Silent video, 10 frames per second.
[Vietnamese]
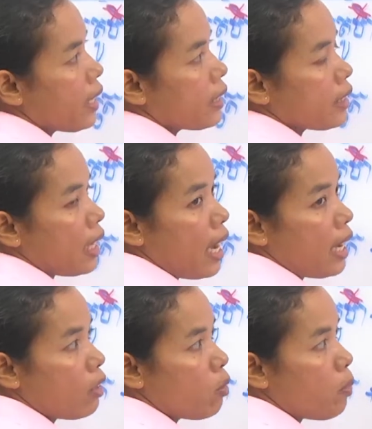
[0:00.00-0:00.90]
sạ
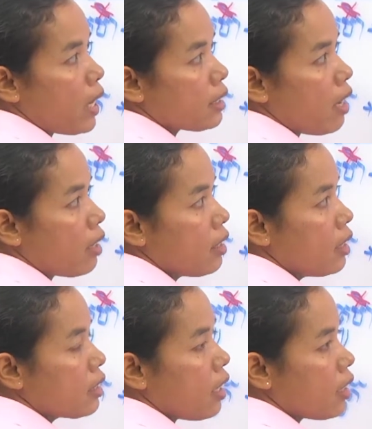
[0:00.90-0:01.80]
lục bạ sắn
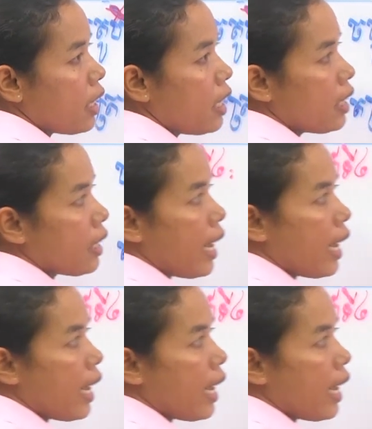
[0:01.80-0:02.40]
sắn thị cái nào